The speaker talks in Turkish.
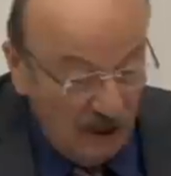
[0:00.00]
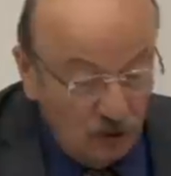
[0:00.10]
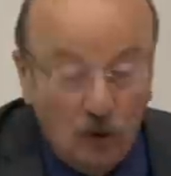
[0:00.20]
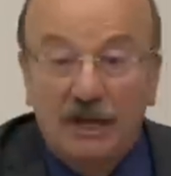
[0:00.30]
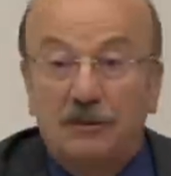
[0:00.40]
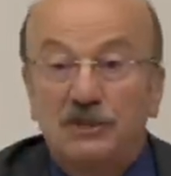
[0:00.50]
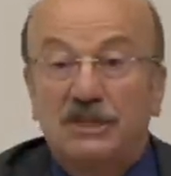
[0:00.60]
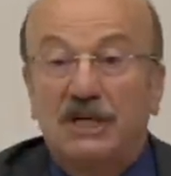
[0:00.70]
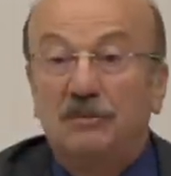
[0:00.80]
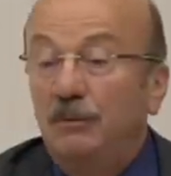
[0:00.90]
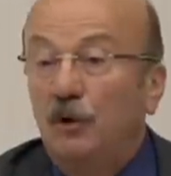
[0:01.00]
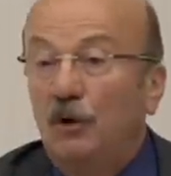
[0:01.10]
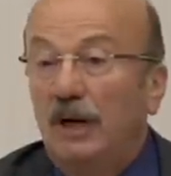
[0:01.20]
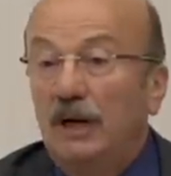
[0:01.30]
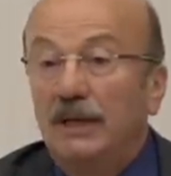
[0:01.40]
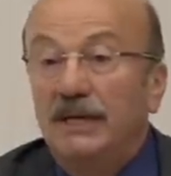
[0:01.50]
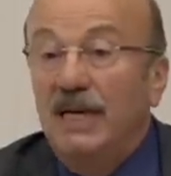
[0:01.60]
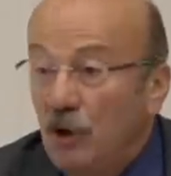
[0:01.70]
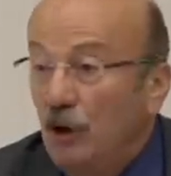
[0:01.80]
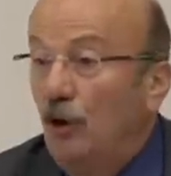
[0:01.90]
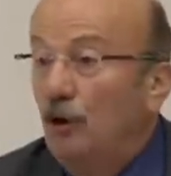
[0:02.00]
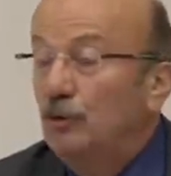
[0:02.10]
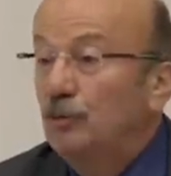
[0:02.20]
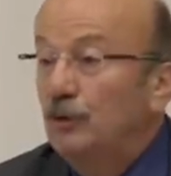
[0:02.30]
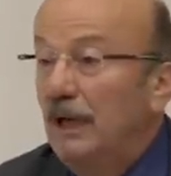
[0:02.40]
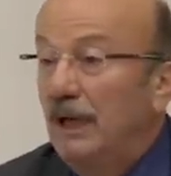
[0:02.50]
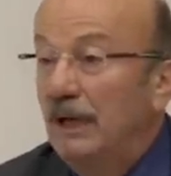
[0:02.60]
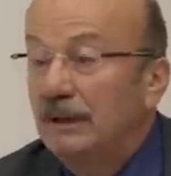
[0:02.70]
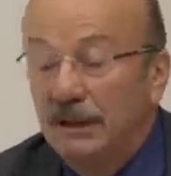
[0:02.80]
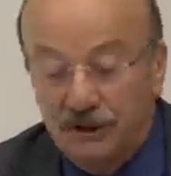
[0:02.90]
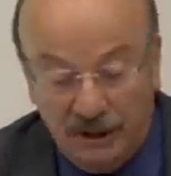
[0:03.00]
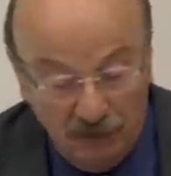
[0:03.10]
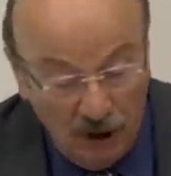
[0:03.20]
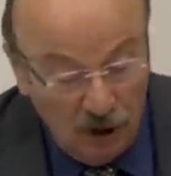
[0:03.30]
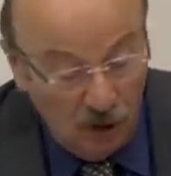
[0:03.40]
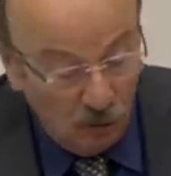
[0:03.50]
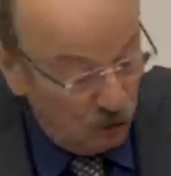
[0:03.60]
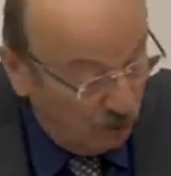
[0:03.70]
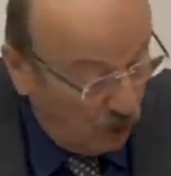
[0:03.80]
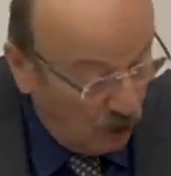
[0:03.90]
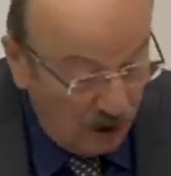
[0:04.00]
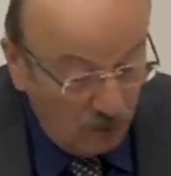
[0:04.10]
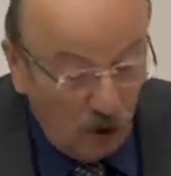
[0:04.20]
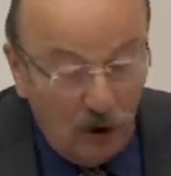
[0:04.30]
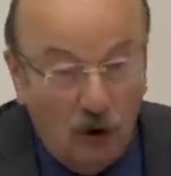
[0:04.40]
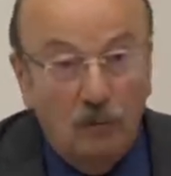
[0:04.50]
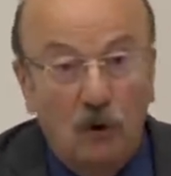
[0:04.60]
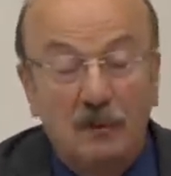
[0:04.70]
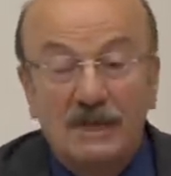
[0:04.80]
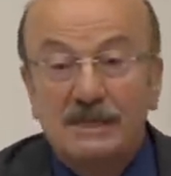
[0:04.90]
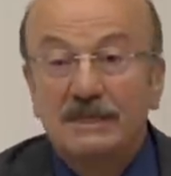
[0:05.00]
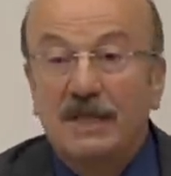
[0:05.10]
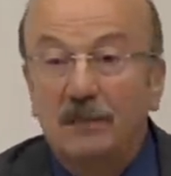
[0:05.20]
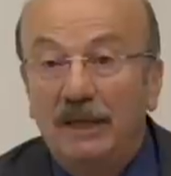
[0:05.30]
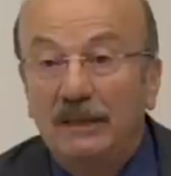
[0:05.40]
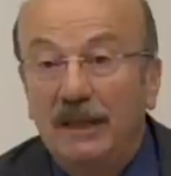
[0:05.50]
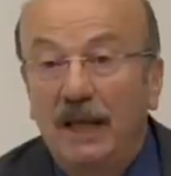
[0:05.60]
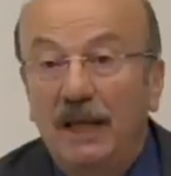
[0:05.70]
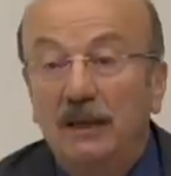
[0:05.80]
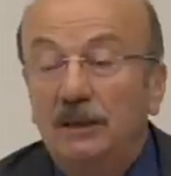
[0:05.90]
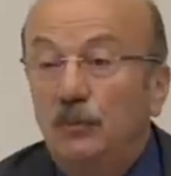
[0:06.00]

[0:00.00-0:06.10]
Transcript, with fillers: da yok etmişler bilmiyorlar. Niye böyle olmuş bu değerli arkadaşlarım? Bunun böyle böyle olma olmasının temelinde